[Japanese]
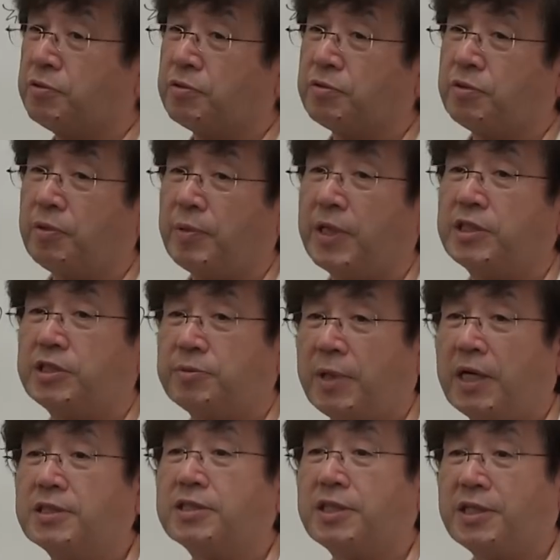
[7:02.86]
いうことはまあ一
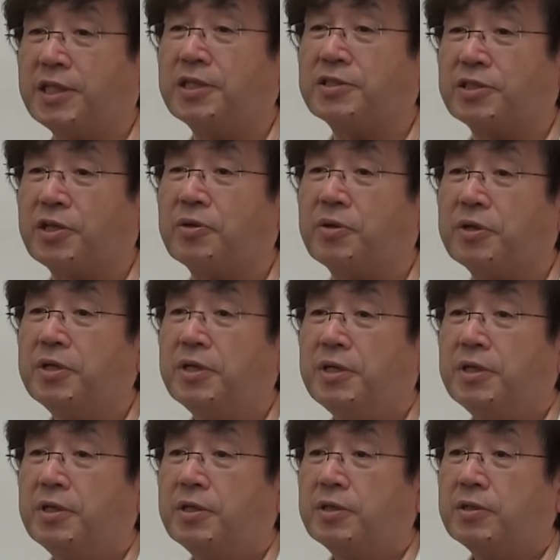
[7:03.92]
番安全なんですけど、
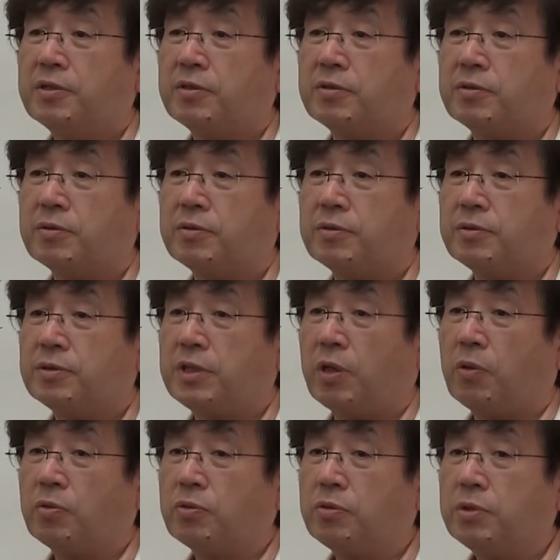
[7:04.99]

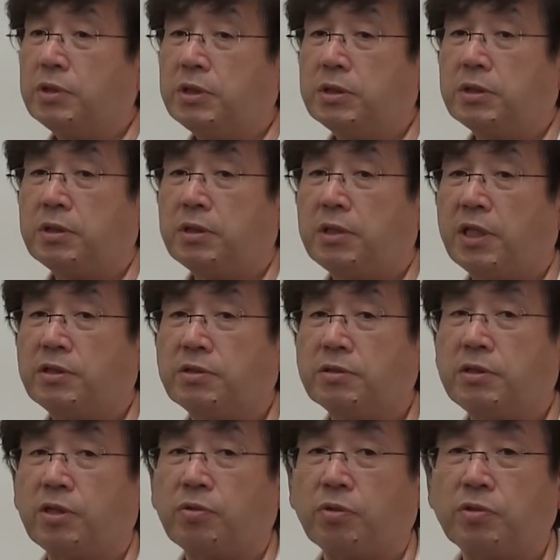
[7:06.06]
じゃあ本当に
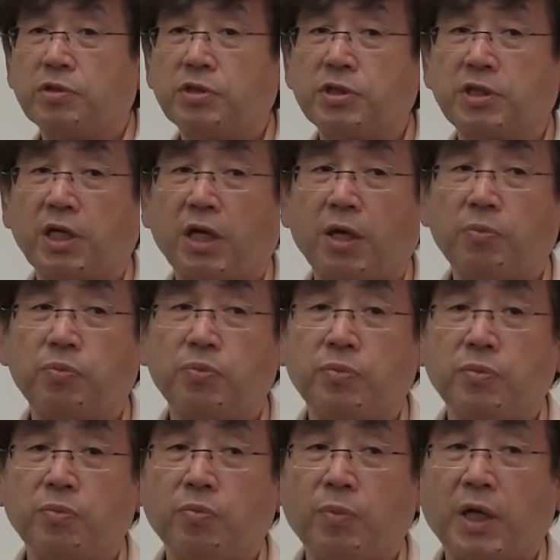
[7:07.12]
鉄って取りすぎたら
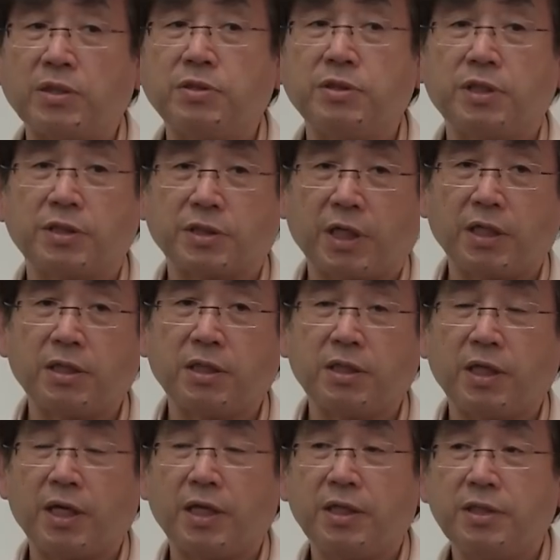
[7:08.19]
まずいんですかっ
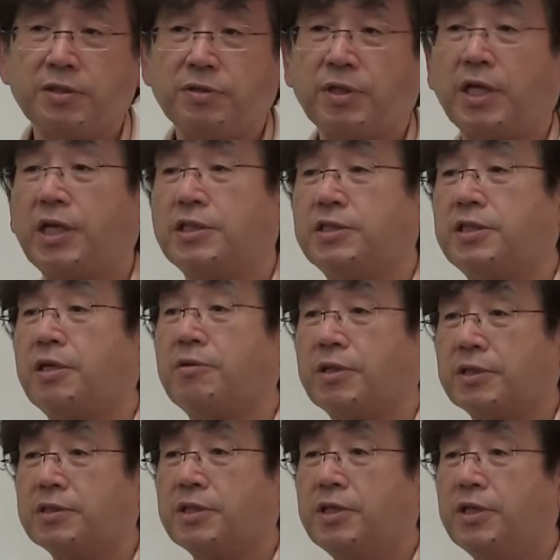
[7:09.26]
ていう話になるわ
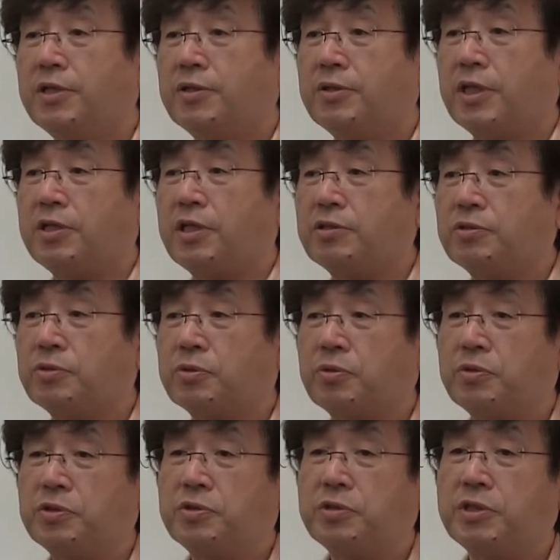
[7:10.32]
けです。で鉄を
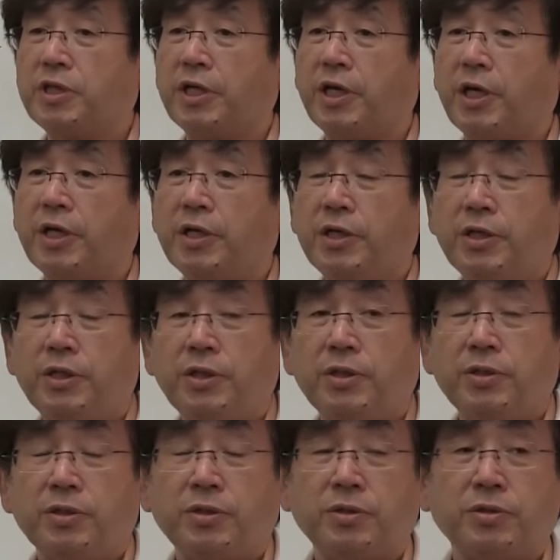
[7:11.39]
取りすぎて
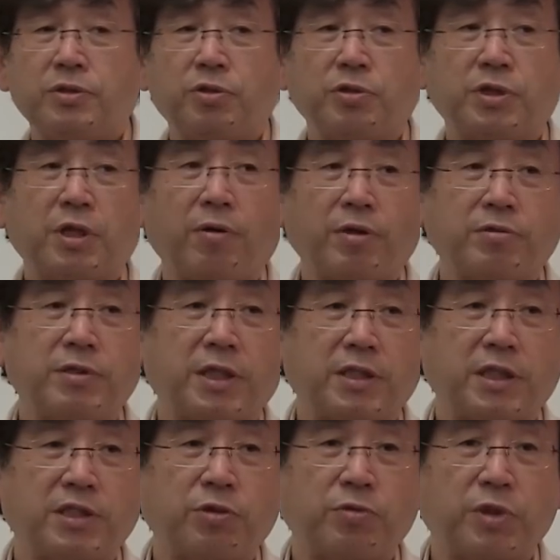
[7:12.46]
調子が悪くなっ
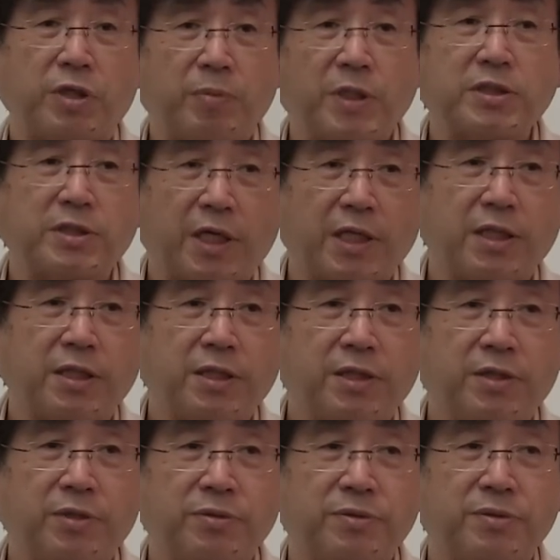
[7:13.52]
た人っていますかっ
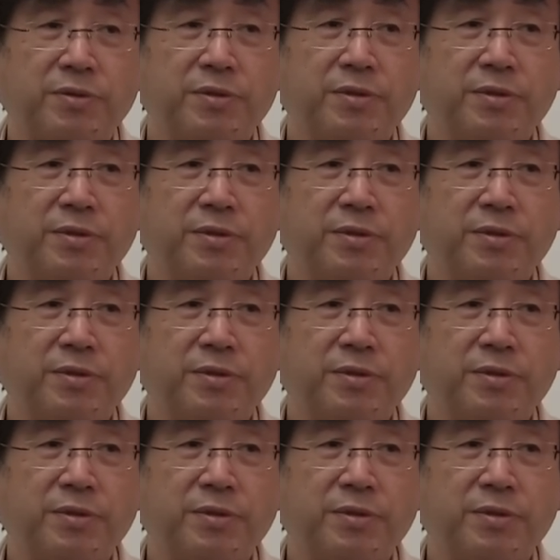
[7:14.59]
ていう